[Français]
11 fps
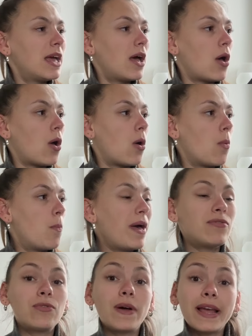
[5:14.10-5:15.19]
ben
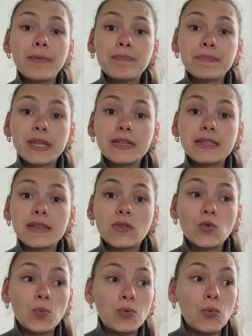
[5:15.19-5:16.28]
voilà, c'est
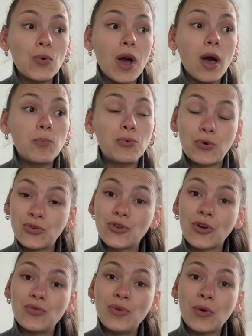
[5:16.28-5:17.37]
tout pour moi, pour
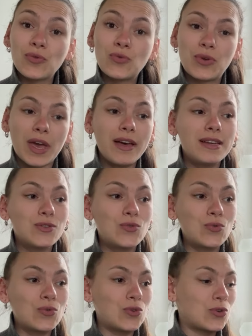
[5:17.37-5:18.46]
aujourd'hui en tout cas.
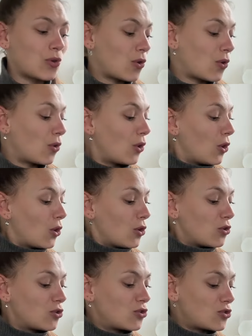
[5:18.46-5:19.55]
Donc euh,
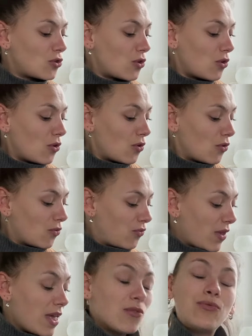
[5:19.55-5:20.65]
je
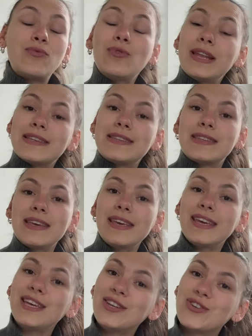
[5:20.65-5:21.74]
vais vous laisser
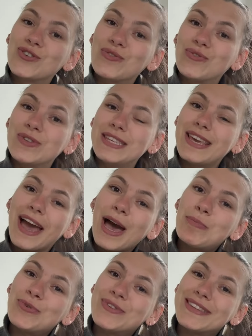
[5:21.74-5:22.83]
et je vous dis à plus